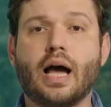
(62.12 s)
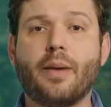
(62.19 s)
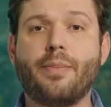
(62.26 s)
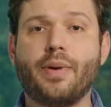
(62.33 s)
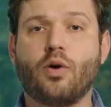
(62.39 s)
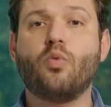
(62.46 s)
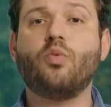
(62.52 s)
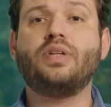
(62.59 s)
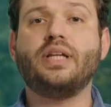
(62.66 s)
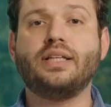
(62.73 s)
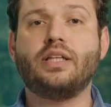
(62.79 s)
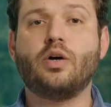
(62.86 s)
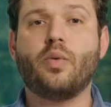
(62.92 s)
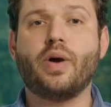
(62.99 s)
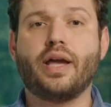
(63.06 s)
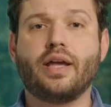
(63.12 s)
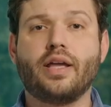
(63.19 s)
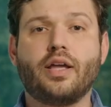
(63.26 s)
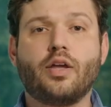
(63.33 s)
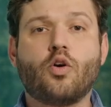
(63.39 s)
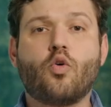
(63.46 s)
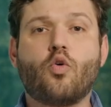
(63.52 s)
A pergunta então é:
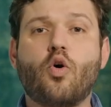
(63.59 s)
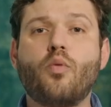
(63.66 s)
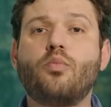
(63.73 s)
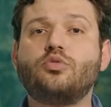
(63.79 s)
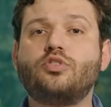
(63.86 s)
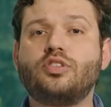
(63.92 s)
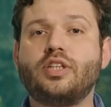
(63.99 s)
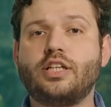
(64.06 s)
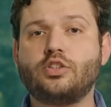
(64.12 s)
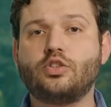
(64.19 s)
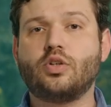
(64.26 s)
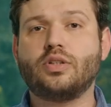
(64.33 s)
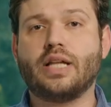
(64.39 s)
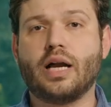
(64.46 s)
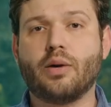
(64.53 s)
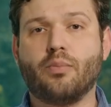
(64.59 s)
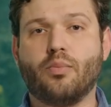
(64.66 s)
como selecionar